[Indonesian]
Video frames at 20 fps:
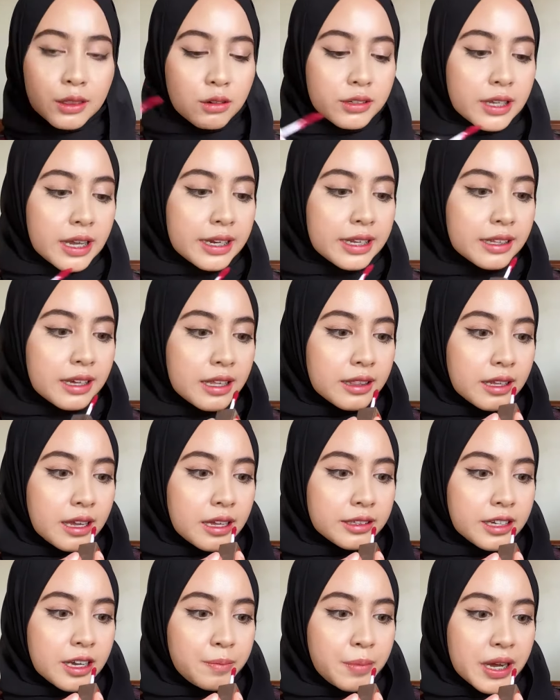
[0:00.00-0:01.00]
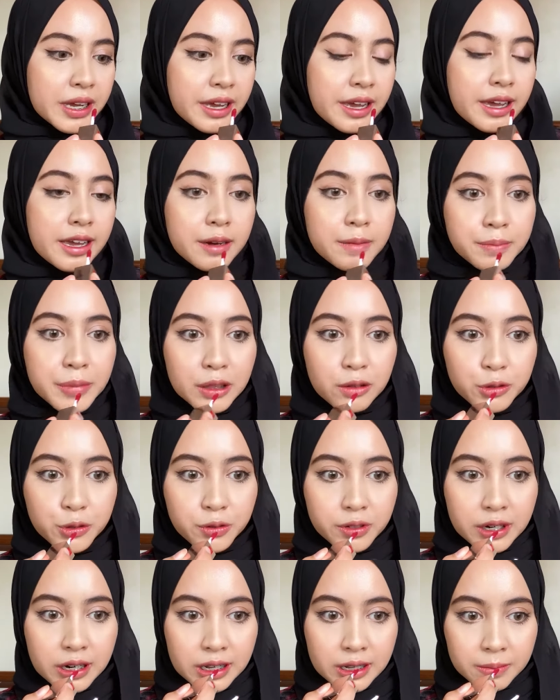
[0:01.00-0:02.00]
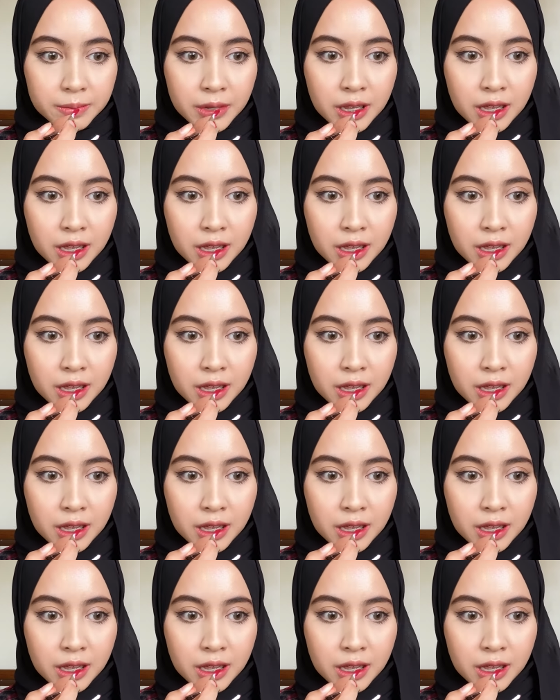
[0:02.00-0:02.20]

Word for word: terus yang di tengah-tengahnya pakai R476